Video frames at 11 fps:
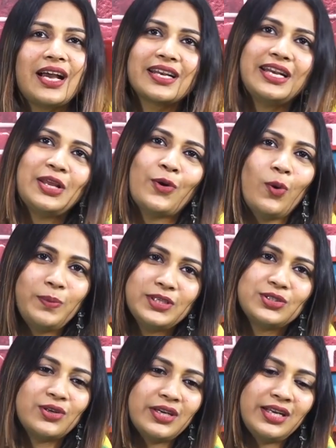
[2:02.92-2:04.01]
నాకు నేనే హోప్ hmm.
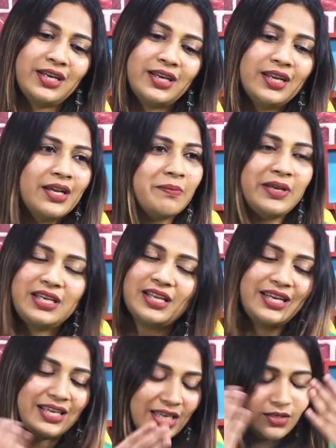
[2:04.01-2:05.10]
ఇచ్చుకొని మళ్ళీ
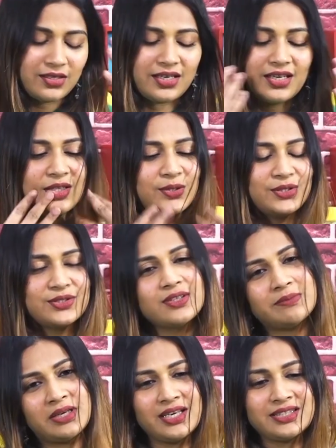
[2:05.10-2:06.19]
అన్ని కళ్ళు నల్లిని
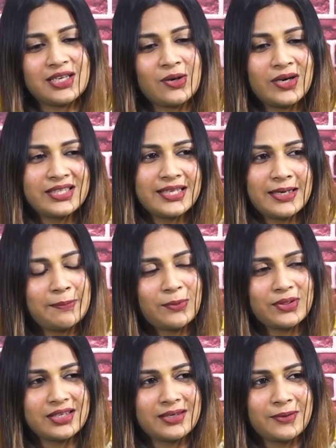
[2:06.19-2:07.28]
దుడుచుకొని మళ్ళీ చలో అని
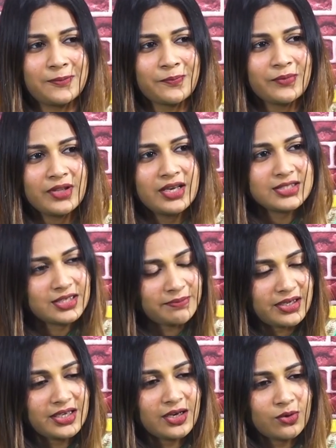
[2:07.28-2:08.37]
వెళ్ళిపోతాను నేను సరే
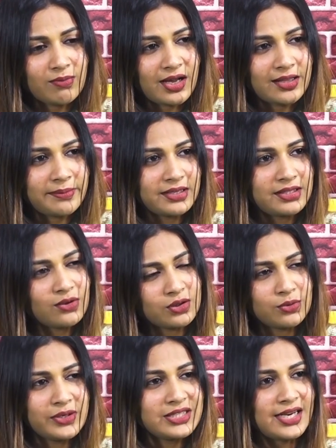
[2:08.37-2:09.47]
మరీ ఎక్కువ బాధపడితే ఒక
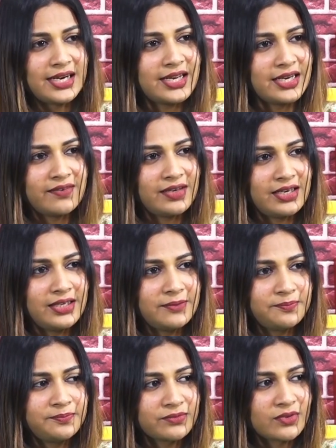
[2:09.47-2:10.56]
టూ డేస్ ఎక్కడికైనా వెళ్ళి
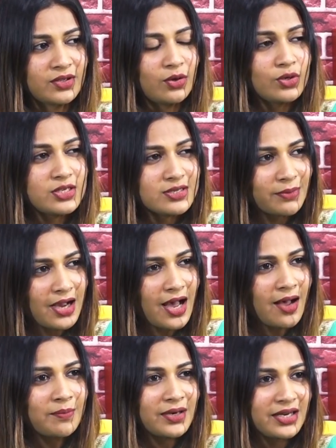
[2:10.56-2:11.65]
కొంచెం
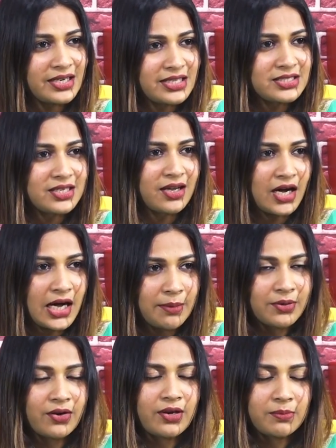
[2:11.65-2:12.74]
కామ్గా నేచర్
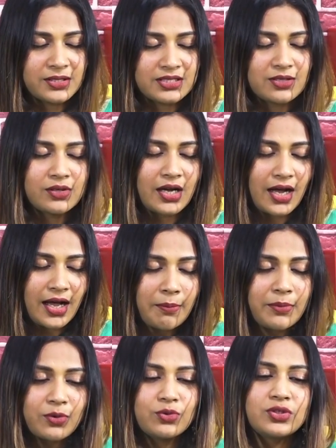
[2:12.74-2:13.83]
కామ్గా ఉన్న ప్లేస్లో
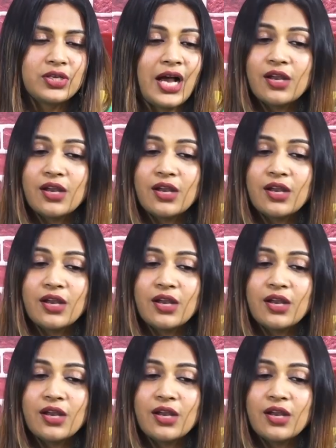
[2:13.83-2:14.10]
కామ్గా కూర్చొని